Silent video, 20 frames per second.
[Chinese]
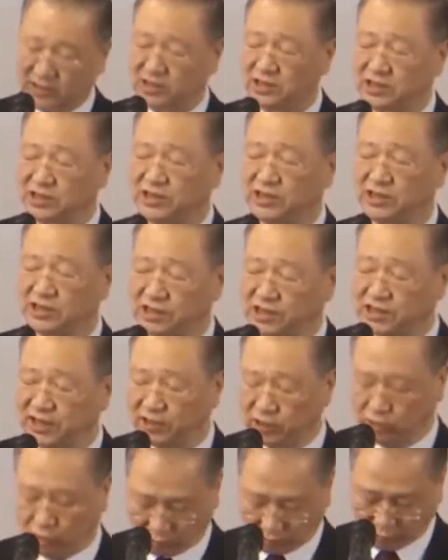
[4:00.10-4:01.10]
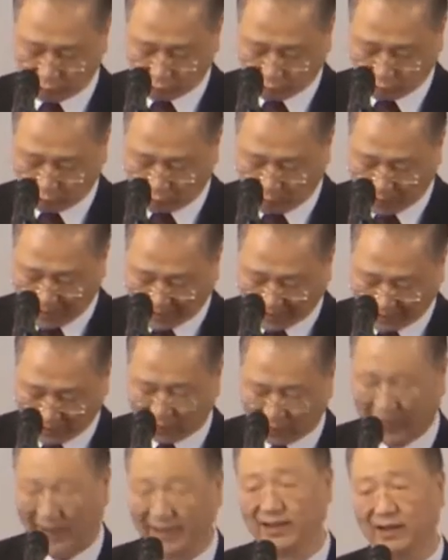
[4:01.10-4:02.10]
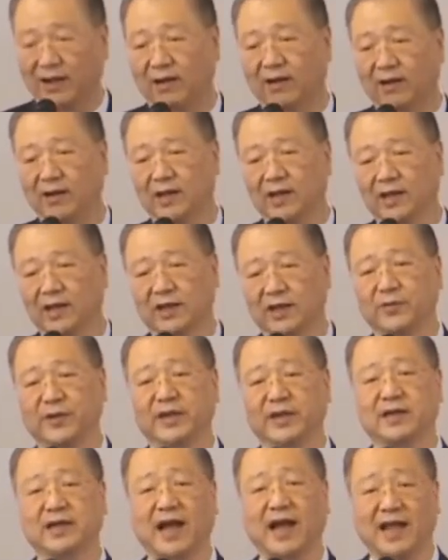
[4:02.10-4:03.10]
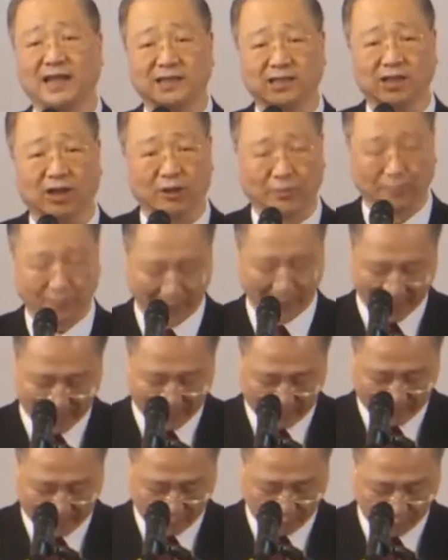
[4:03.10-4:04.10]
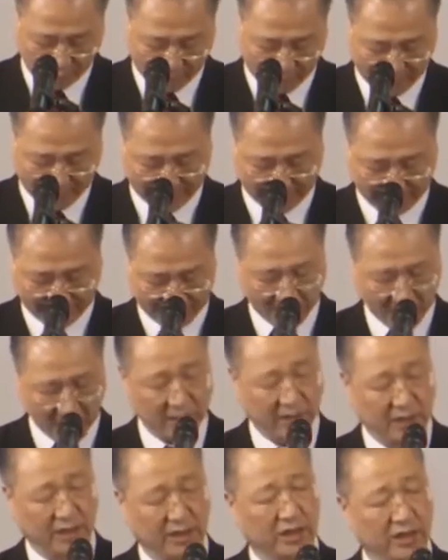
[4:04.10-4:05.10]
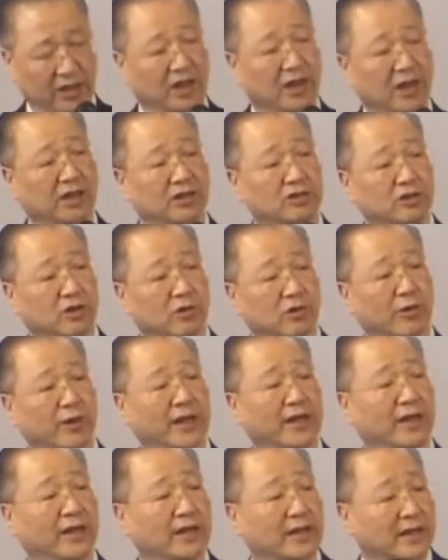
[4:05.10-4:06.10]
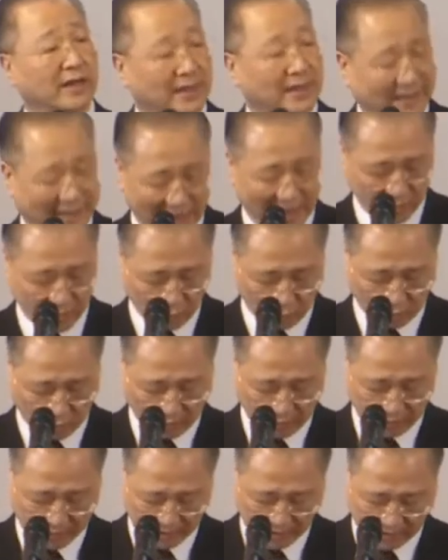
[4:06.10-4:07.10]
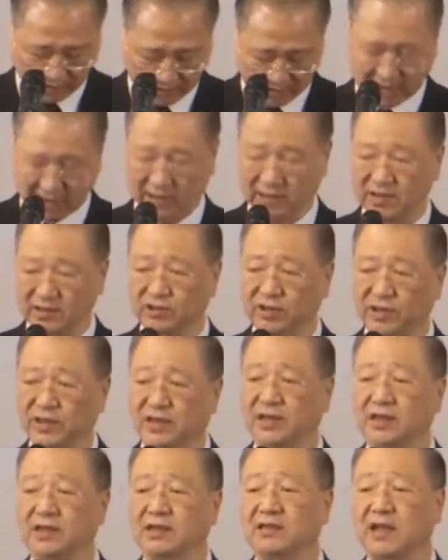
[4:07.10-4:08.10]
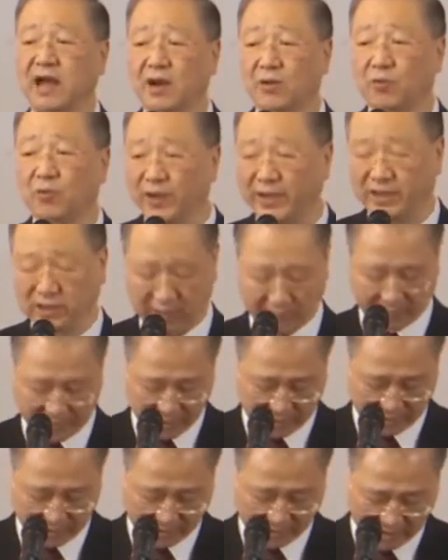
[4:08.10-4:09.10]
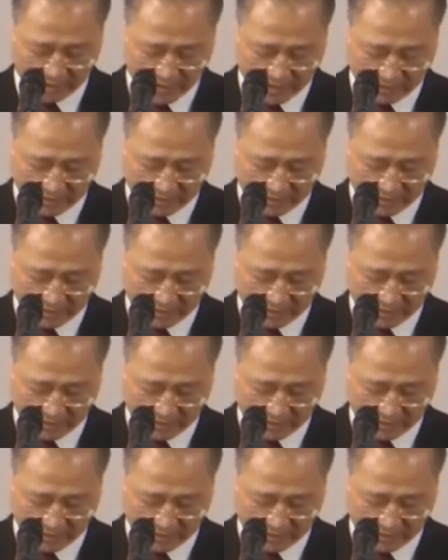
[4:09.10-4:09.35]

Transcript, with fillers: 己心中充满着烦恼，因为看到别人的缺点，你就会难过、伤心，觉得他为什么要这样。